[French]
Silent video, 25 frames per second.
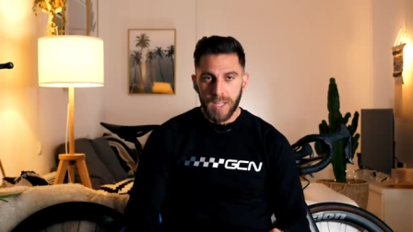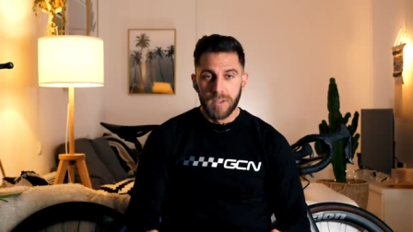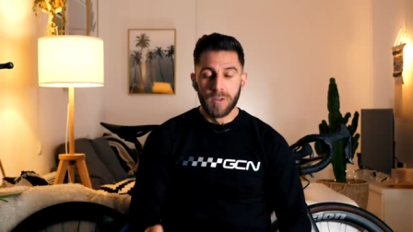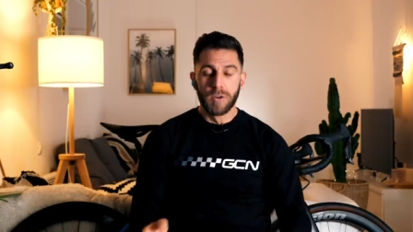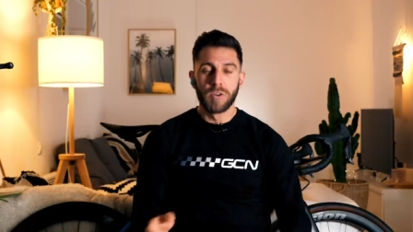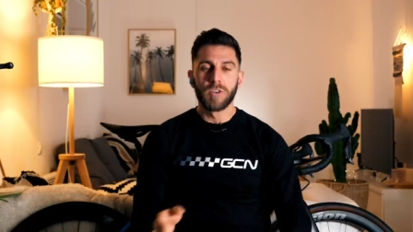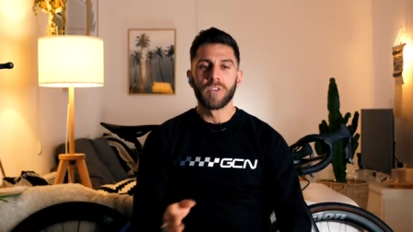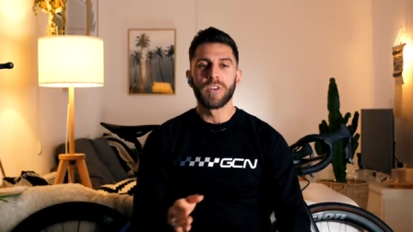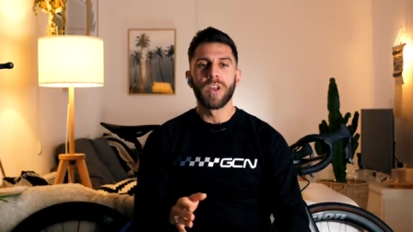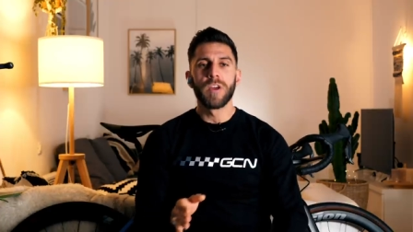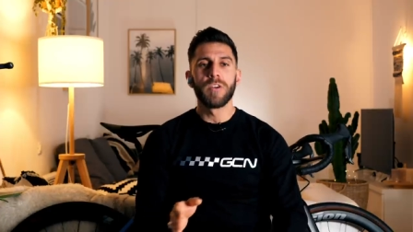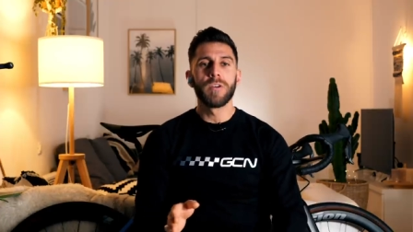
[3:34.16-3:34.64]

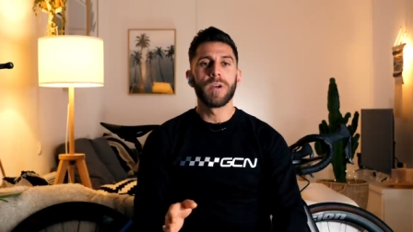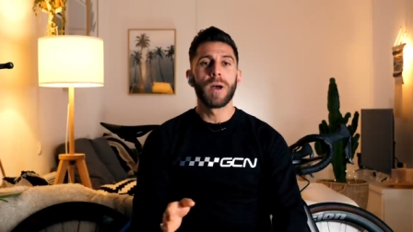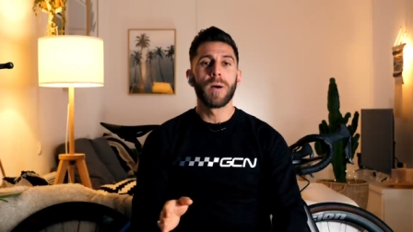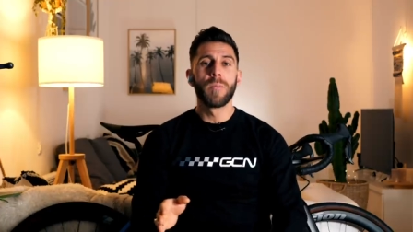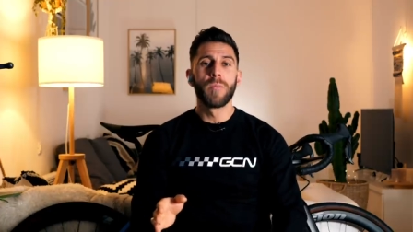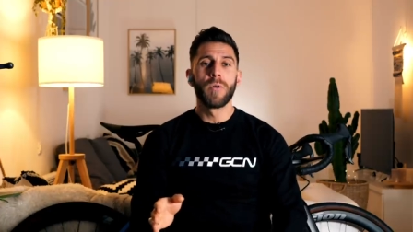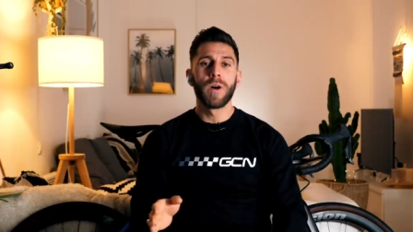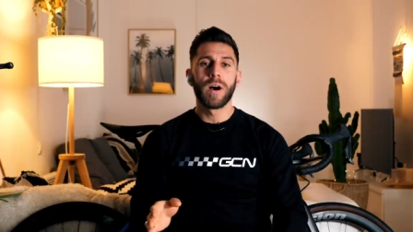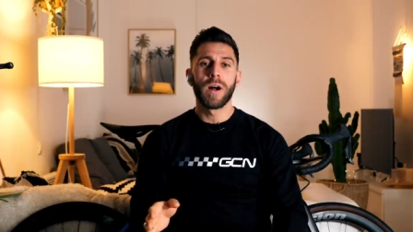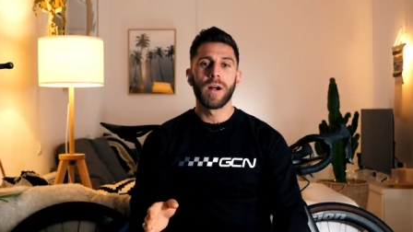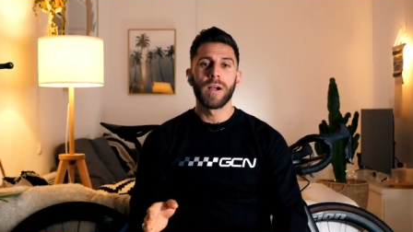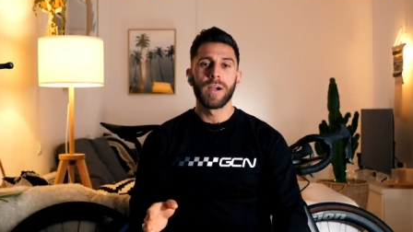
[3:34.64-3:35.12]
Donc on a eu un
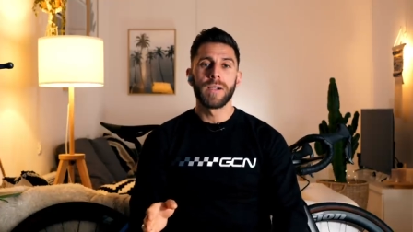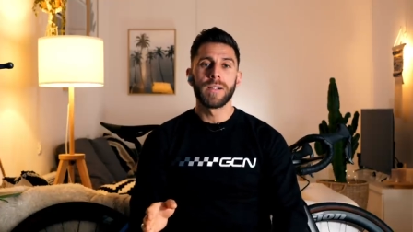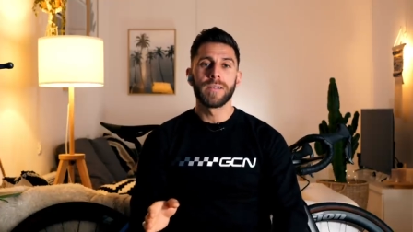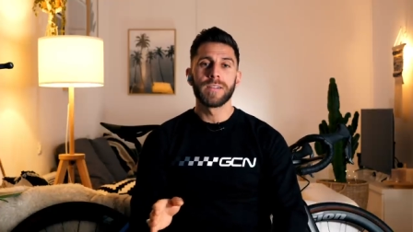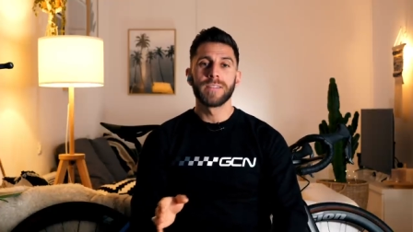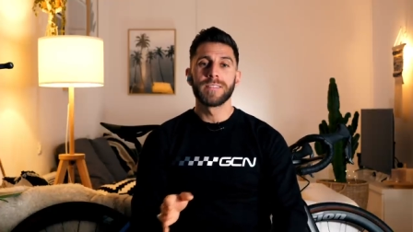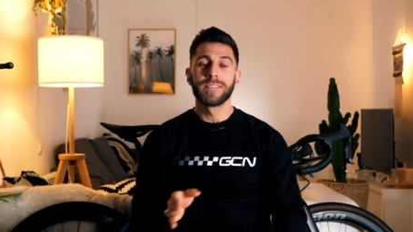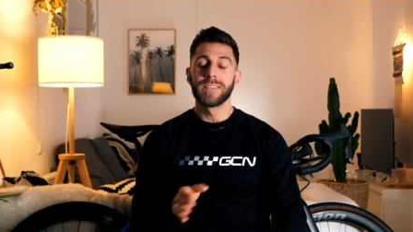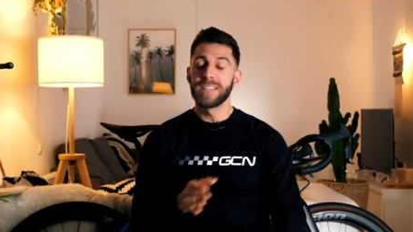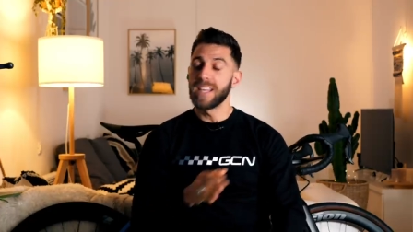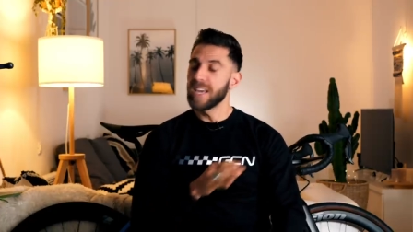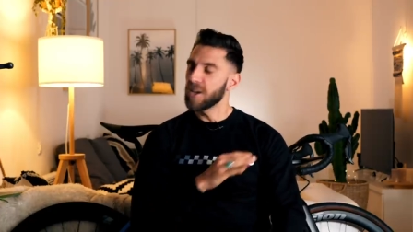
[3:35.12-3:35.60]
mois
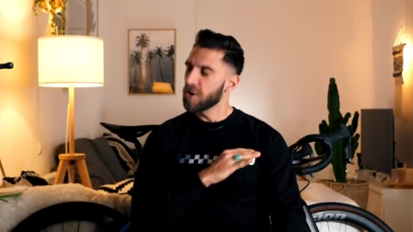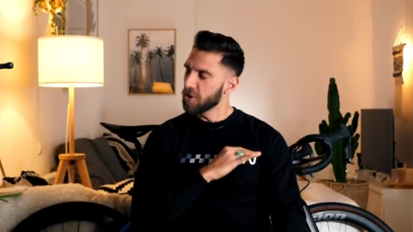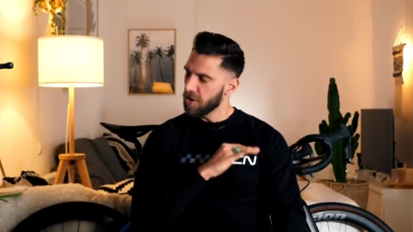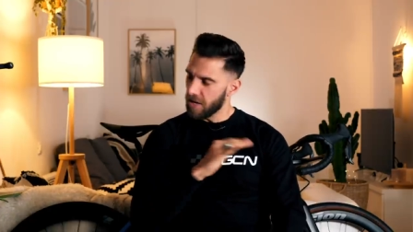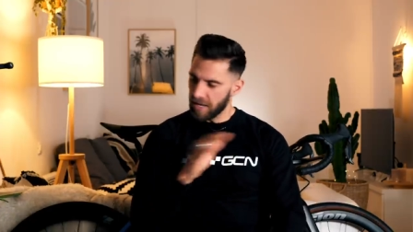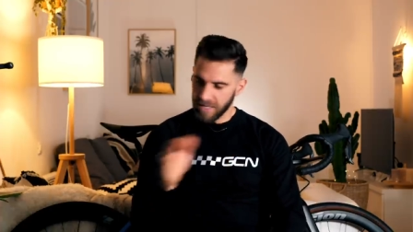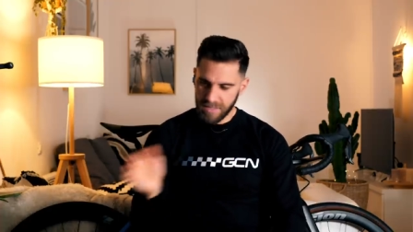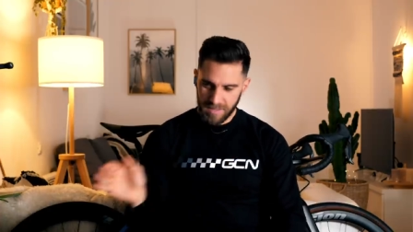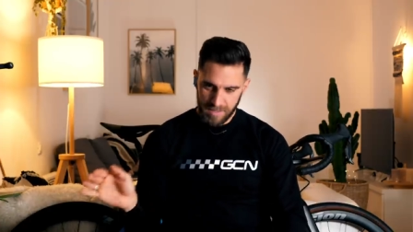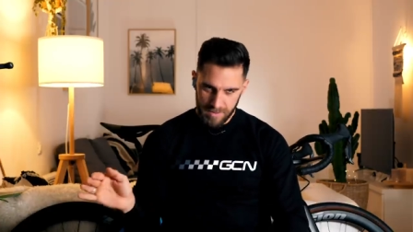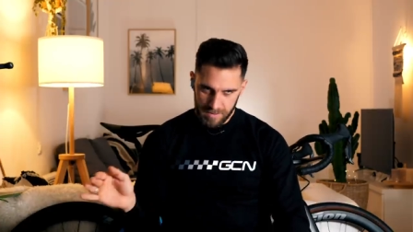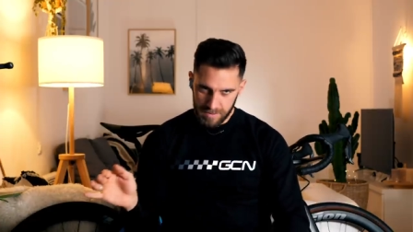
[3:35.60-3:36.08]

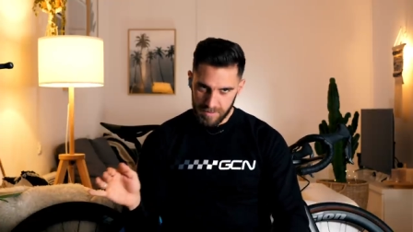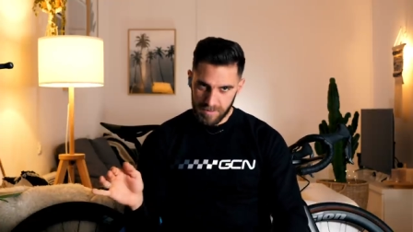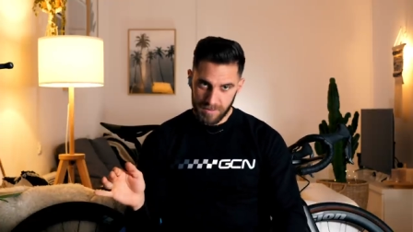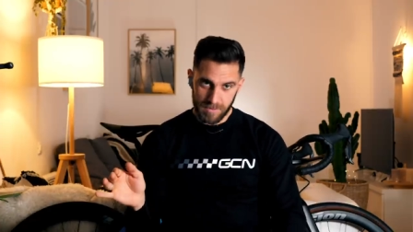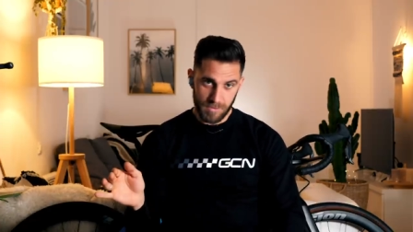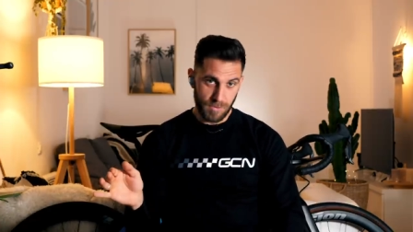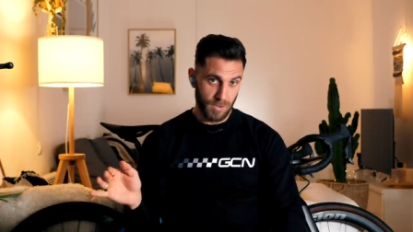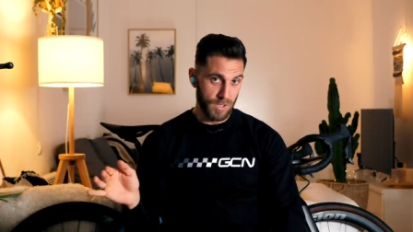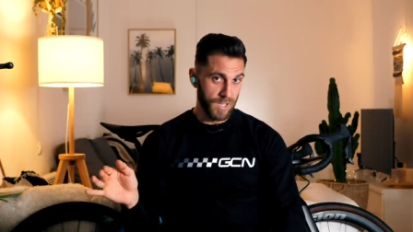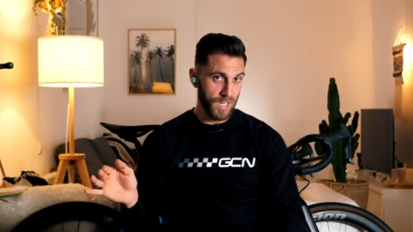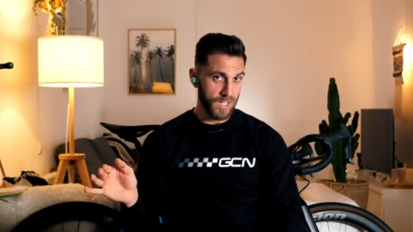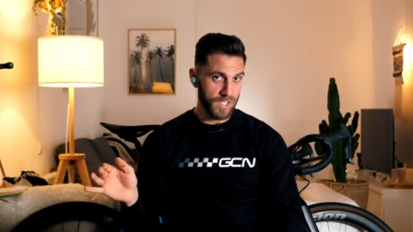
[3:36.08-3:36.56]
dégueulasse,
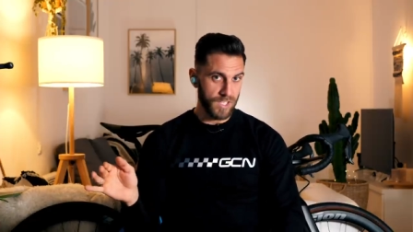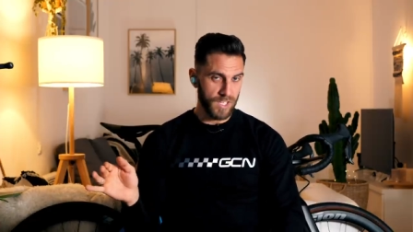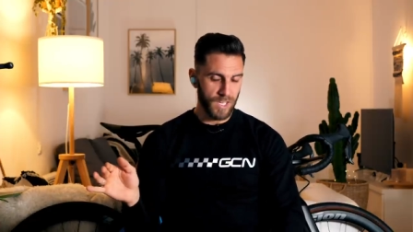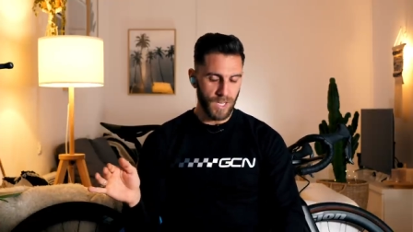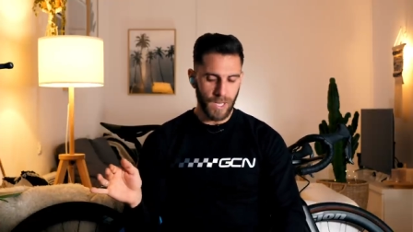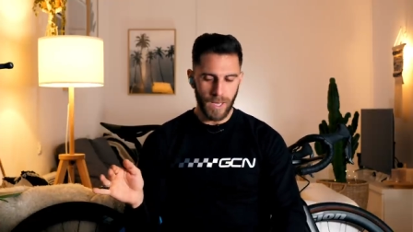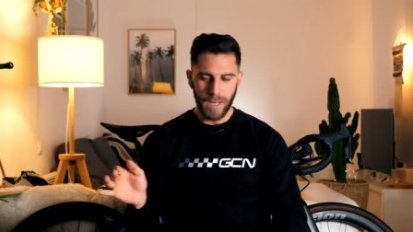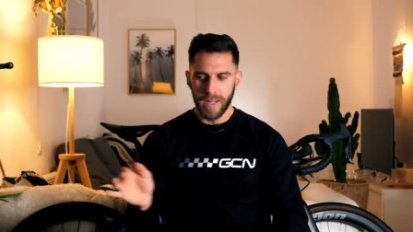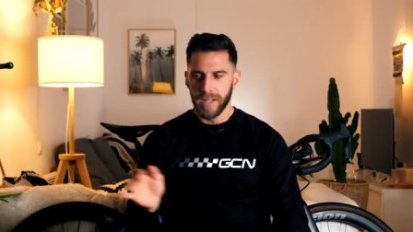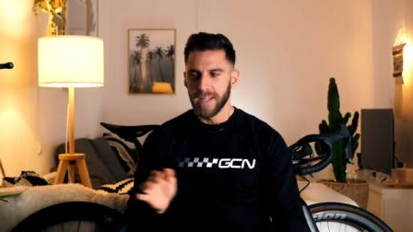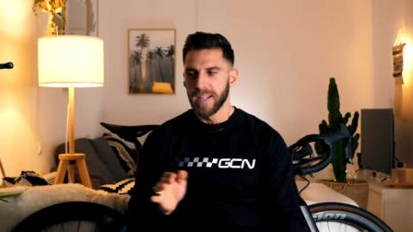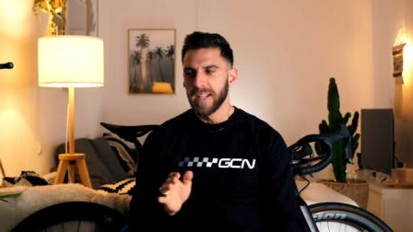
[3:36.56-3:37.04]
faut dire ce
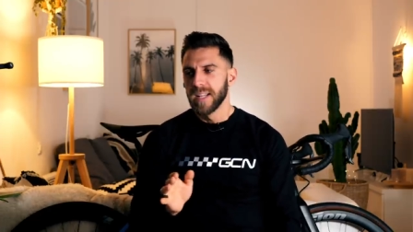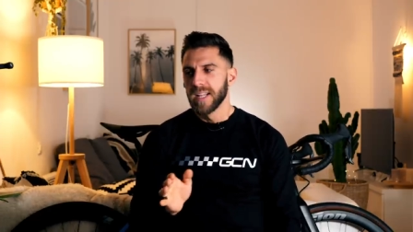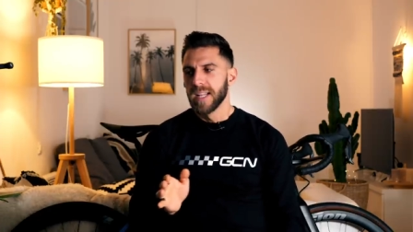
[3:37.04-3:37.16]
qui est.